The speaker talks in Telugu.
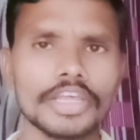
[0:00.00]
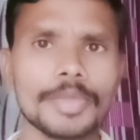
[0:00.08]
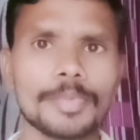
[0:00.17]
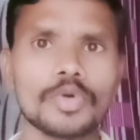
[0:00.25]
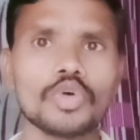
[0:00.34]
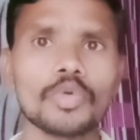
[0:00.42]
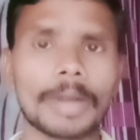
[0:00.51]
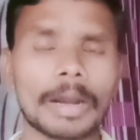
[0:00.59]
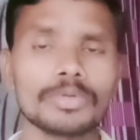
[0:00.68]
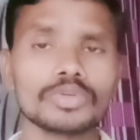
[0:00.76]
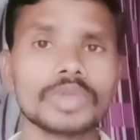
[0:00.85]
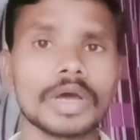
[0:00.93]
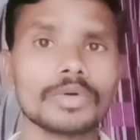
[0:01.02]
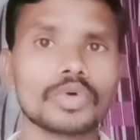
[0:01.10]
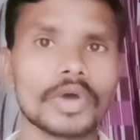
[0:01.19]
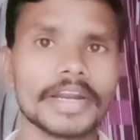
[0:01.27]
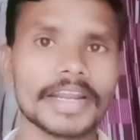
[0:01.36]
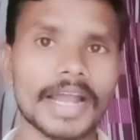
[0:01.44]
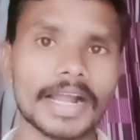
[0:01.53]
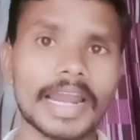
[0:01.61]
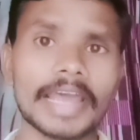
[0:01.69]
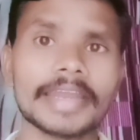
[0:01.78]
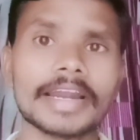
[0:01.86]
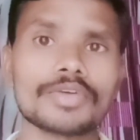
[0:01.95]
ఇప్పుడు ప్రభుత్వం కొన్ని
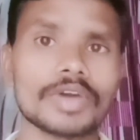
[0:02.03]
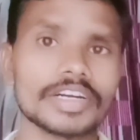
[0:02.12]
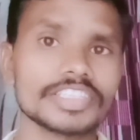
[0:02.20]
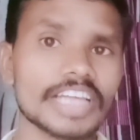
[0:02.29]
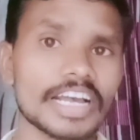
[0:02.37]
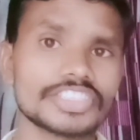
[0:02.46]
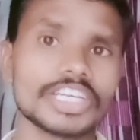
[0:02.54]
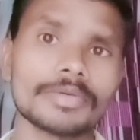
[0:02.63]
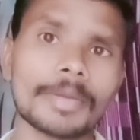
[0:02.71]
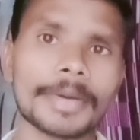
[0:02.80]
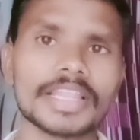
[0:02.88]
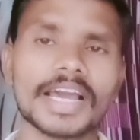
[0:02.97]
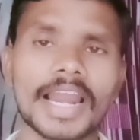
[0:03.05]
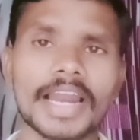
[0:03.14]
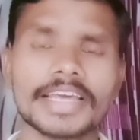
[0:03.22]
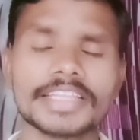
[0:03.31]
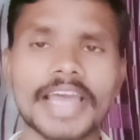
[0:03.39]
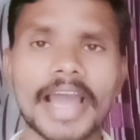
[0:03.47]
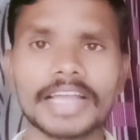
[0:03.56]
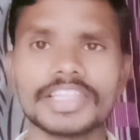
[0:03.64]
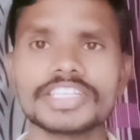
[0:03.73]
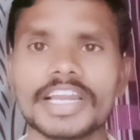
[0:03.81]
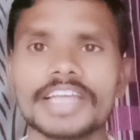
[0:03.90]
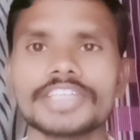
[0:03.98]
రకాలైనటువంటి సంక్షేమ పథకాలను అయితే
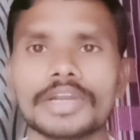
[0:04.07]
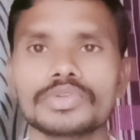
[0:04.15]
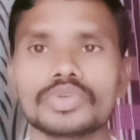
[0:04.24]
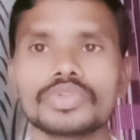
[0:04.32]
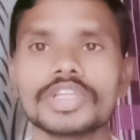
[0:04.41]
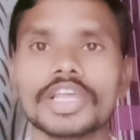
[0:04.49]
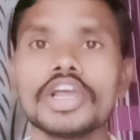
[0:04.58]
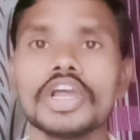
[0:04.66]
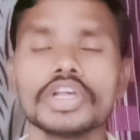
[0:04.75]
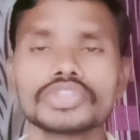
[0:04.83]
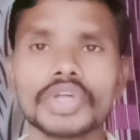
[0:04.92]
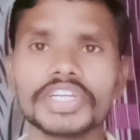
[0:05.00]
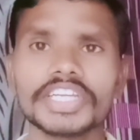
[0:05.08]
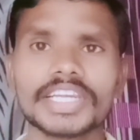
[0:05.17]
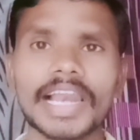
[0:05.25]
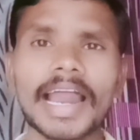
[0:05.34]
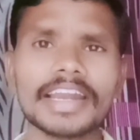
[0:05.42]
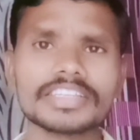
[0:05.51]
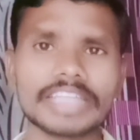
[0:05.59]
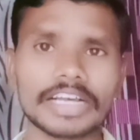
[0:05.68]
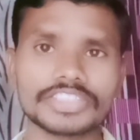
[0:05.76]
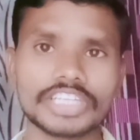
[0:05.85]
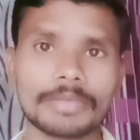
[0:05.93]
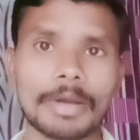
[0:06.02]
అందించడం జరుగుతుంది సో ఇట్లాంటి
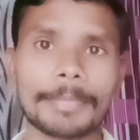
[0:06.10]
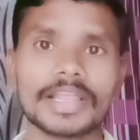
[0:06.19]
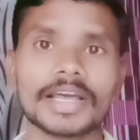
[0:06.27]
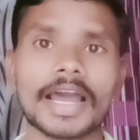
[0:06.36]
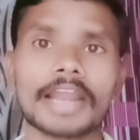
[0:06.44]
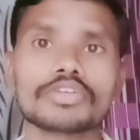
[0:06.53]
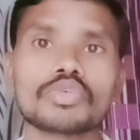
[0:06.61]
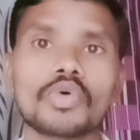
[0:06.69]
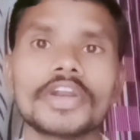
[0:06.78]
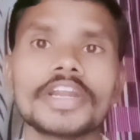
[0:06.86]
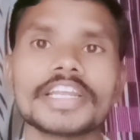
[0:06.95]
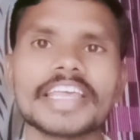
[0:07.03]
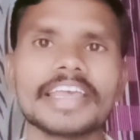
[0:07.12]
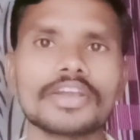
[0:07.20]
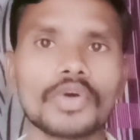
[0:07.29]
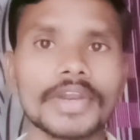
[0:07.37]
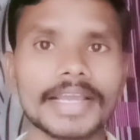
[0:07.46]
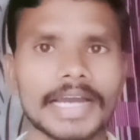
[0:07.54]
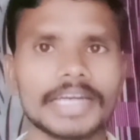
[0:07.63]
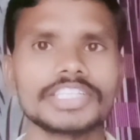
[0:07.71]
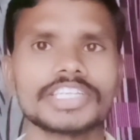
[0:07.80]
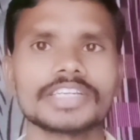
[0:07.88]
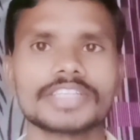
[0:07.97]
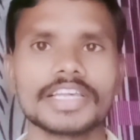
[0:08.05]
సంక్షేమ పథకాలకు కొన్నింటికి కొన్ని
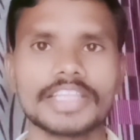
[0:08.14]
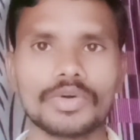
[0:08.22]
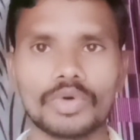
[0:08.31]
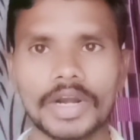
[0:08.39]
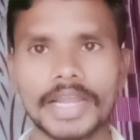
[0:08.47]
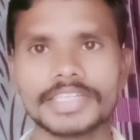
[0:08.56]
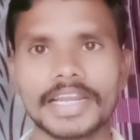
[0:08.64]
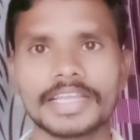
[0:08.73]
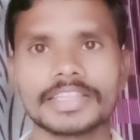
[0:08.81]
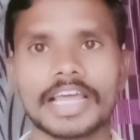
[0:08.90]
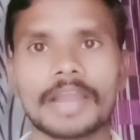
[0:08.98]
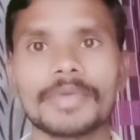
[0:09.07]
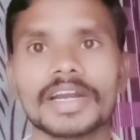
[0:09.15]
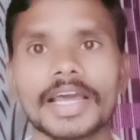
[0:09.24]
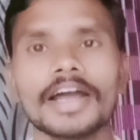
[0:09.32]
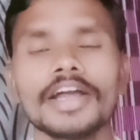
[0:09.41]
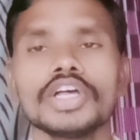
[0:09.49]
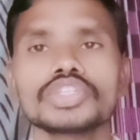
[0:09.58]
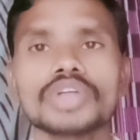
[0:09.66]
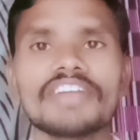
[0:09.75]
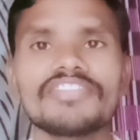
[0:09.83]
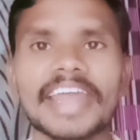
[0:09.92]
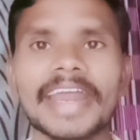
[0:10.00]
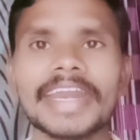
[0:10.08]
కండిషన్స్ అయితే ఉండడం జరిగిందనమాట సో
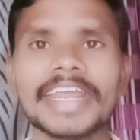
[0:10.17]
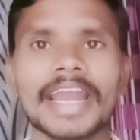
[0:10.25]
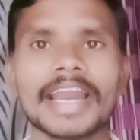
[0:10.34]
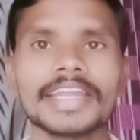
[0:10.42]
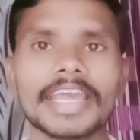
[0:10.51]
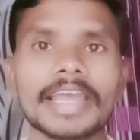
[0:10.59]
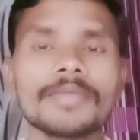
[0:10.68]
ఏంటి అని అంటే